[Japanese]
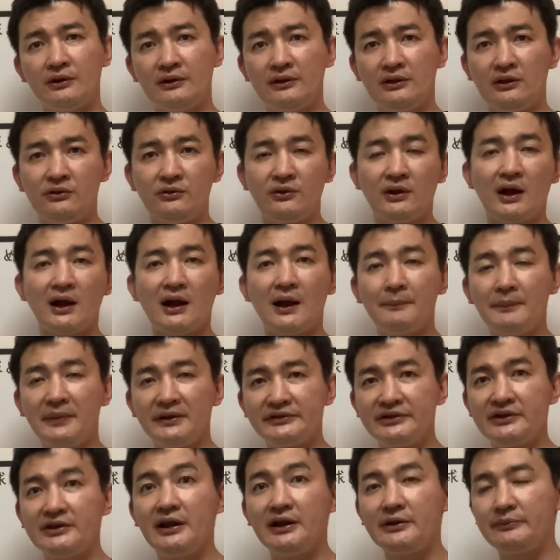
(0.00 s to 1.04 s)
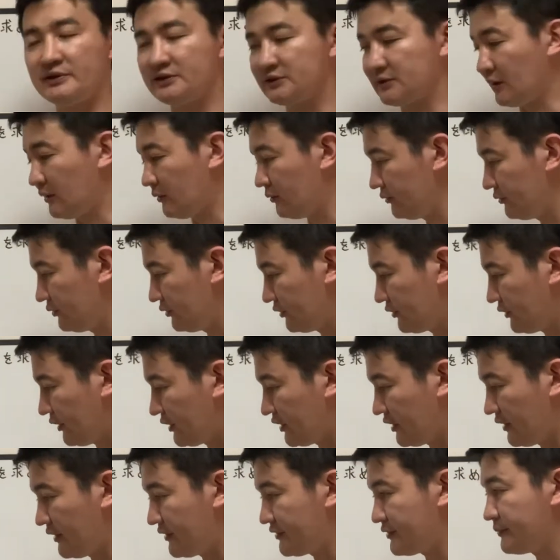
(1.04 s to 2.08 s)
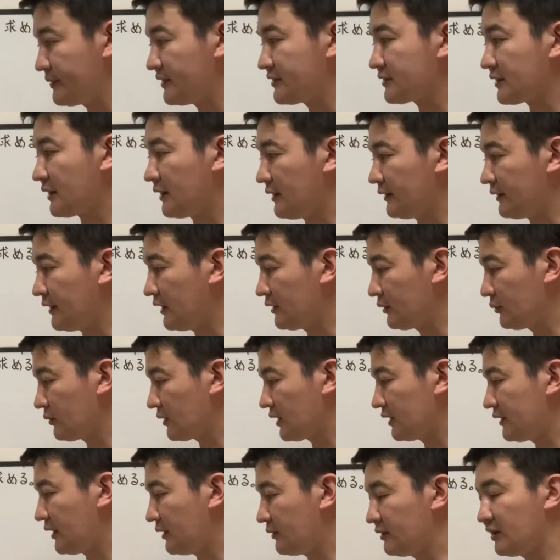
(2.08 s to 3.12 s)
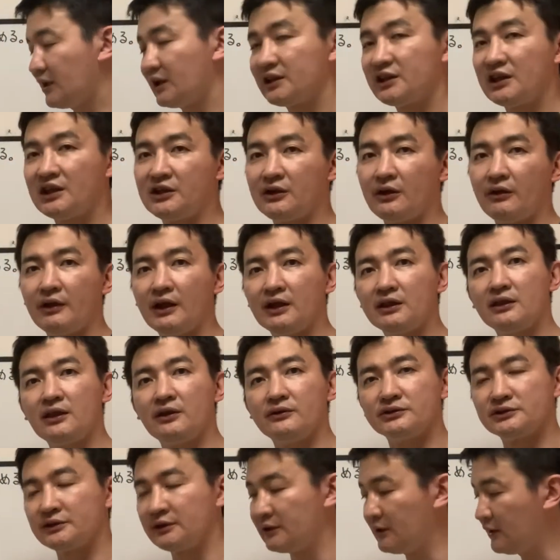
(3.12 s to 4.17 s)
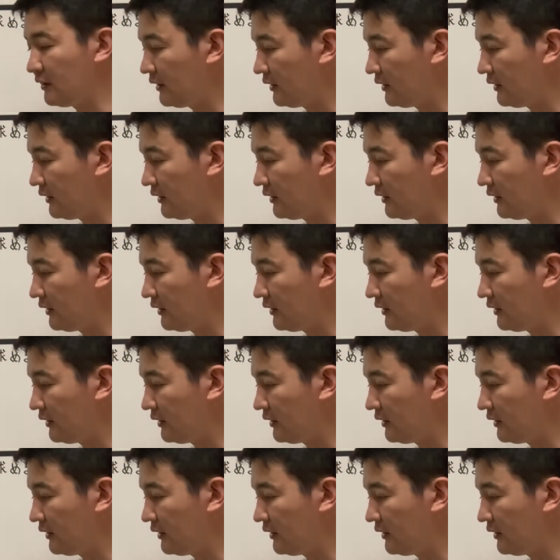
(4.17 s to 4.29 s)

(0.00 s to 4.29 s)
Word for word: ていうのが活発になりますから、温度には比例しますから、なんとかデルタ T にはなってるんです。